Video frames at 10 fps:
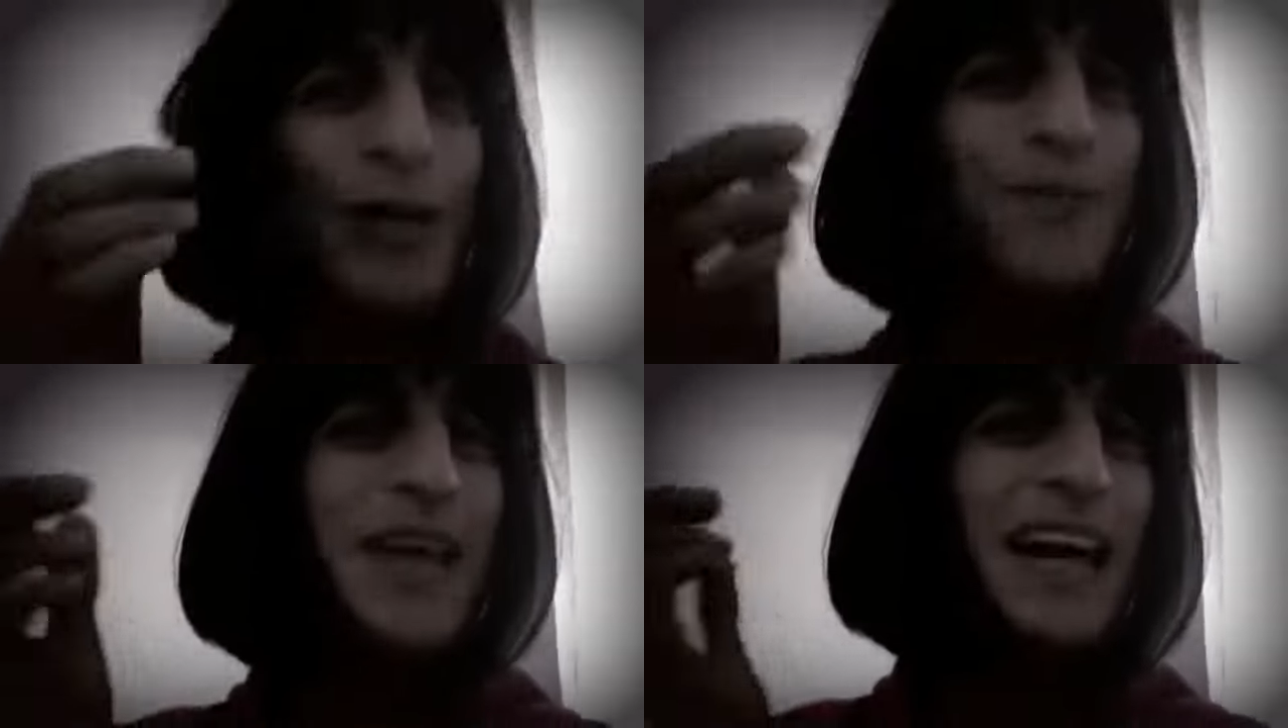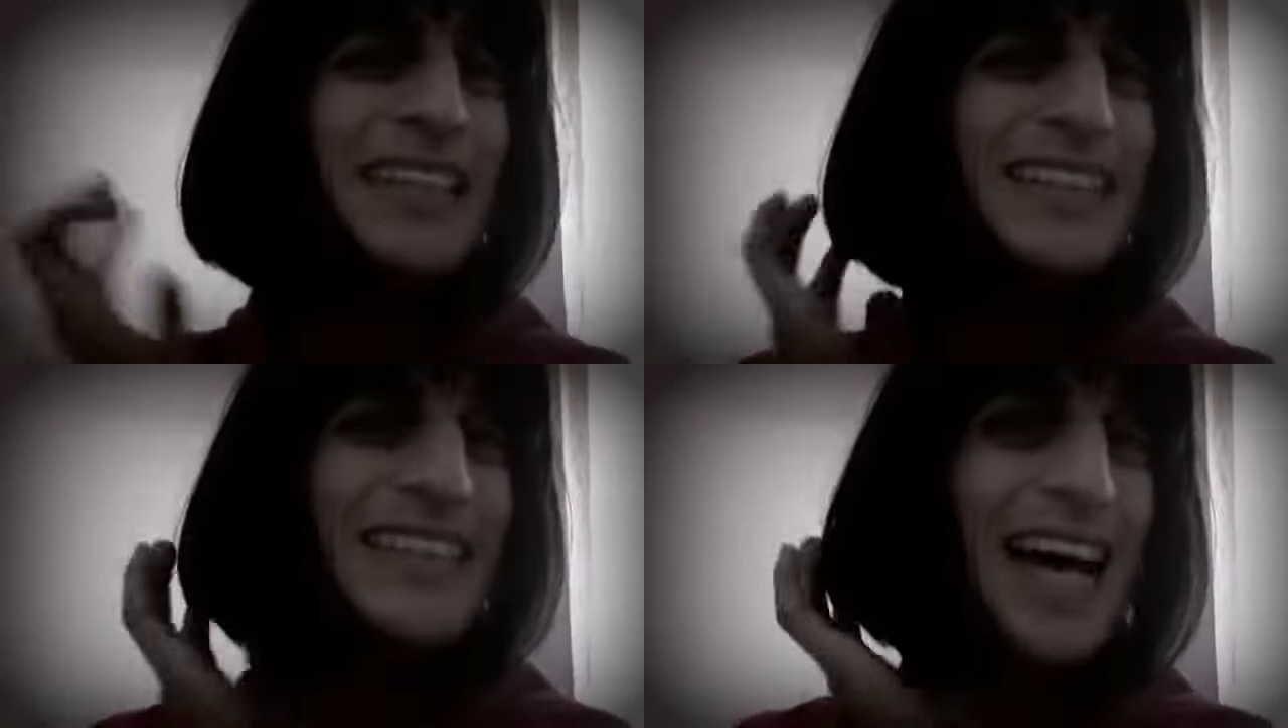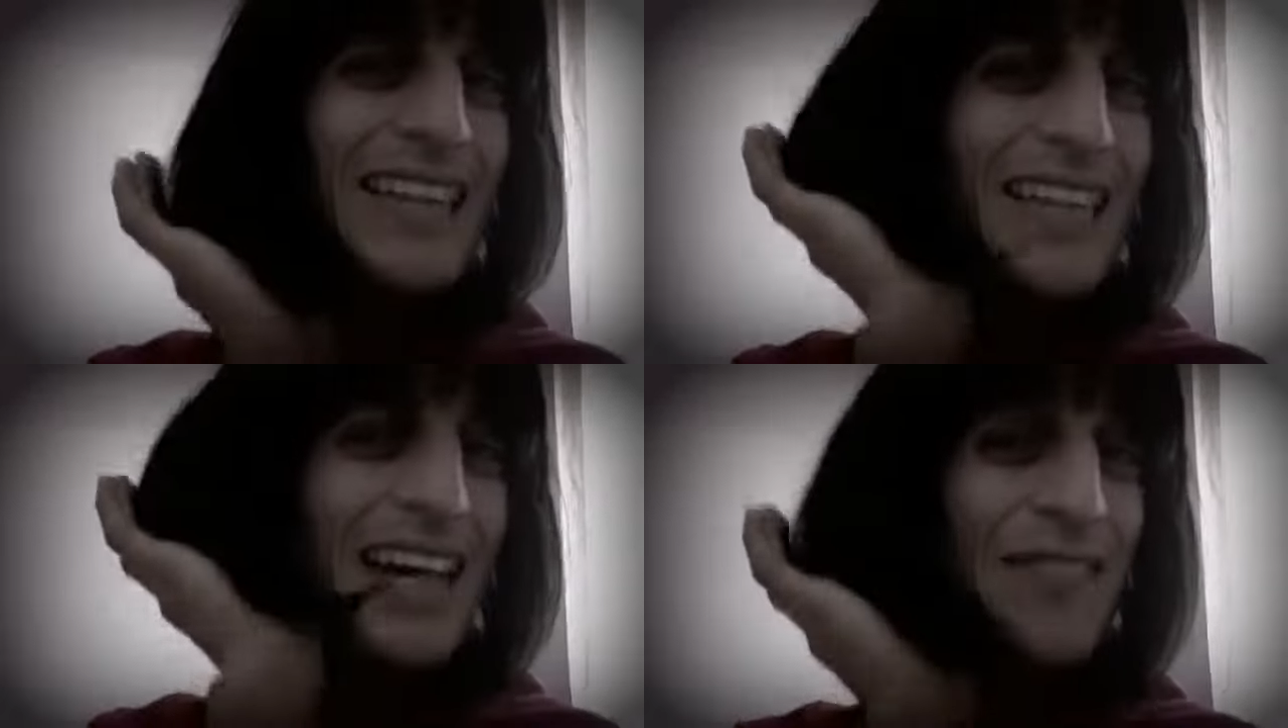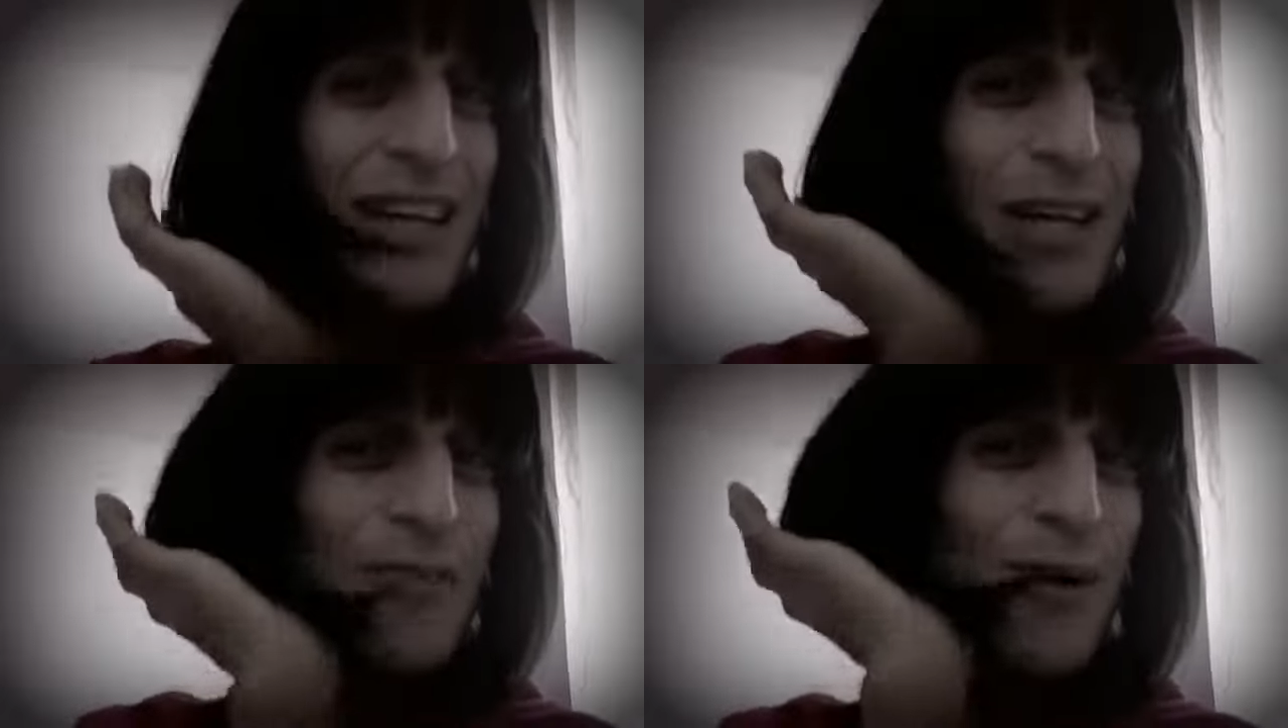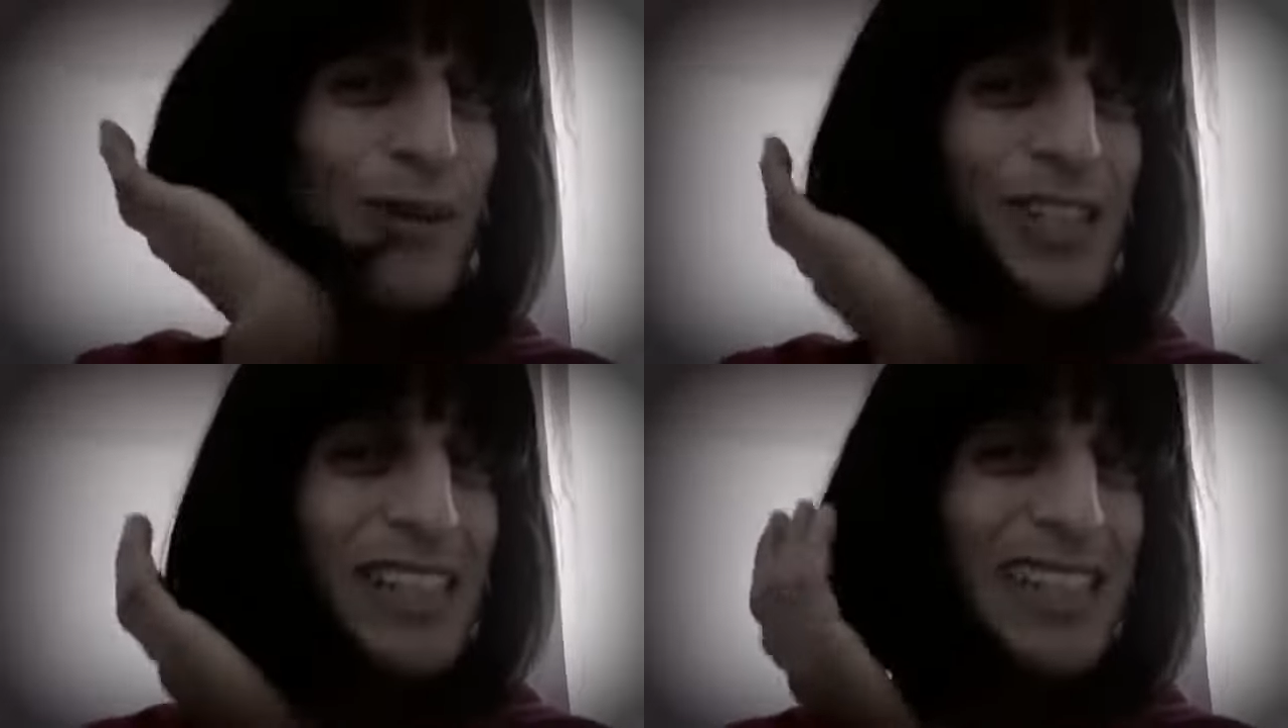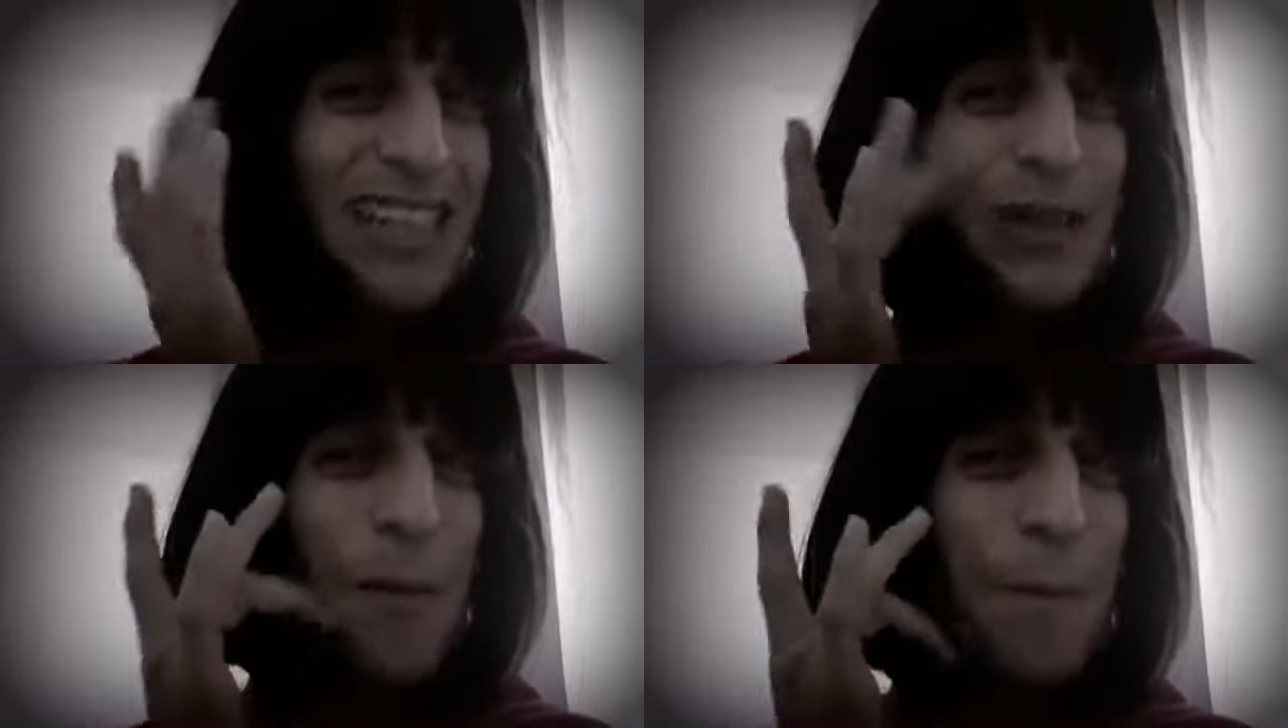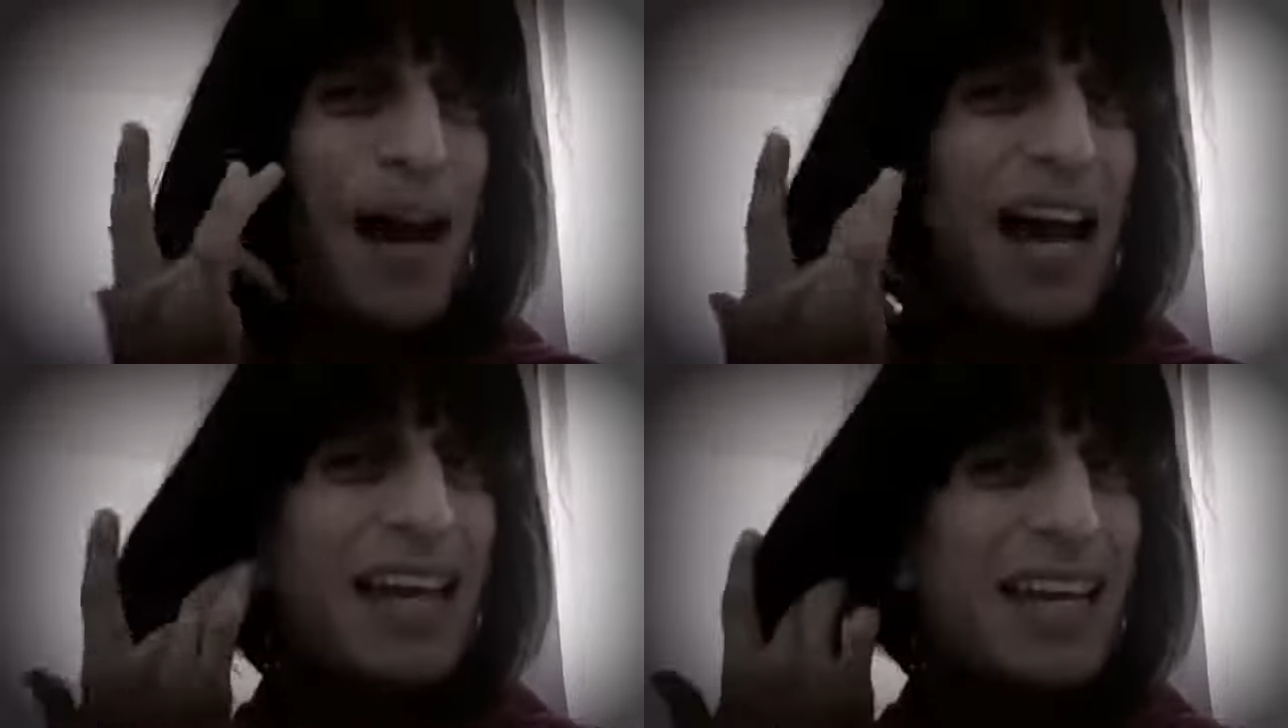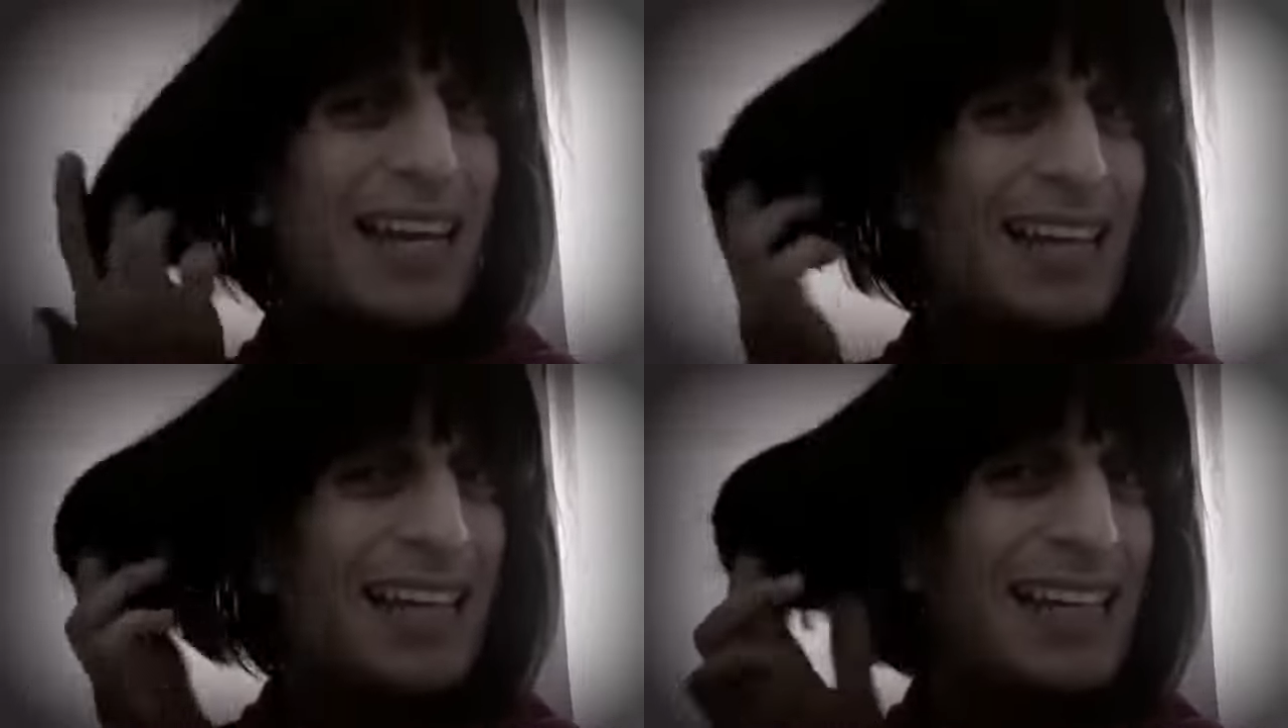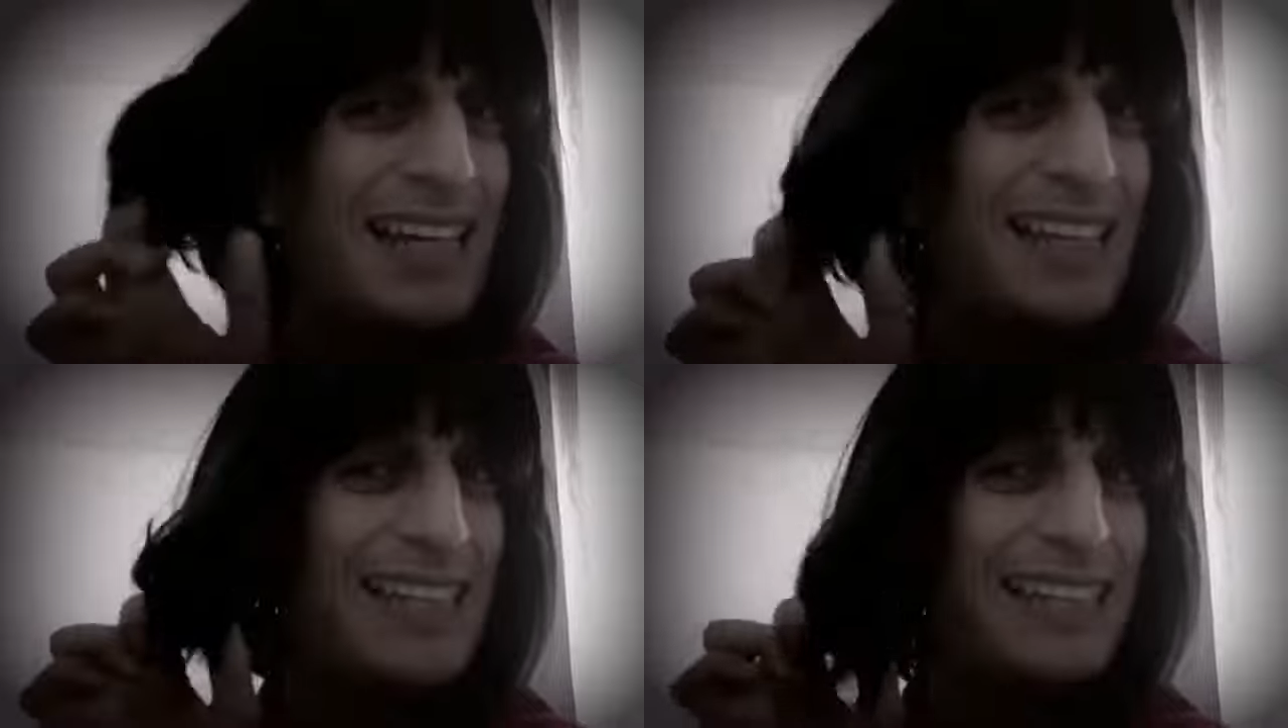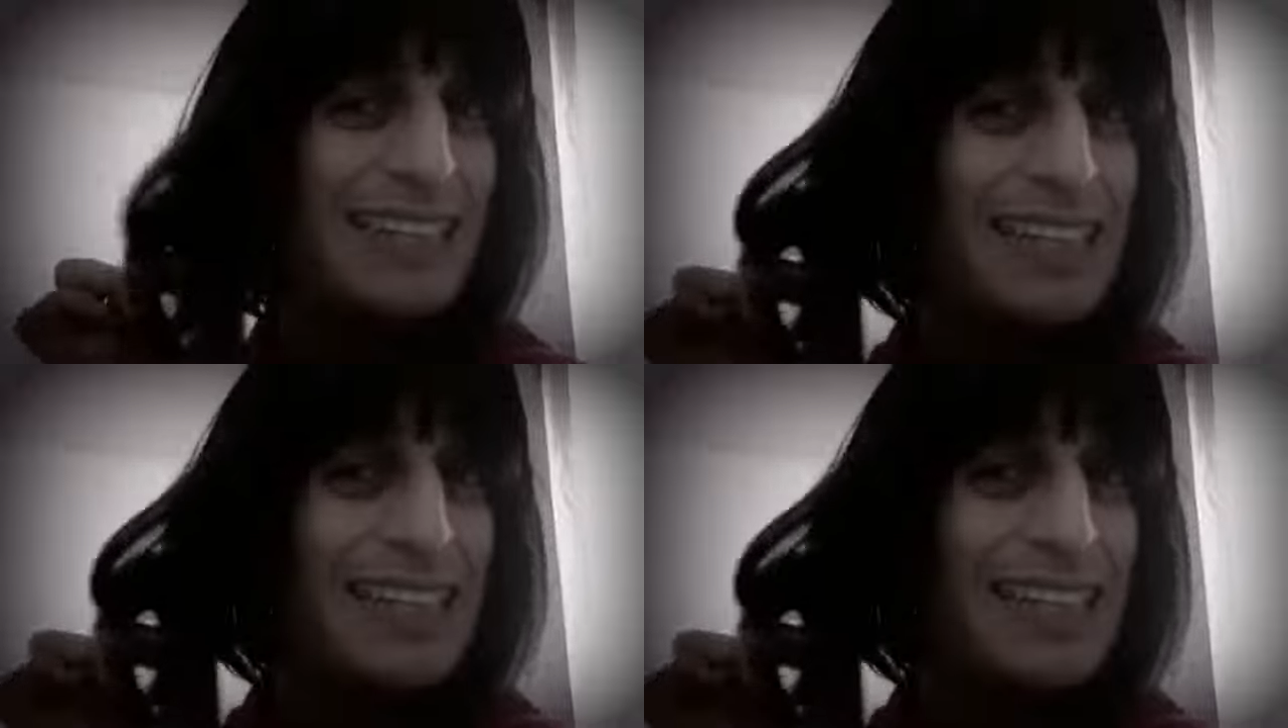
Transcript: coupe, c'est-à-dire avec le brushing et compagnie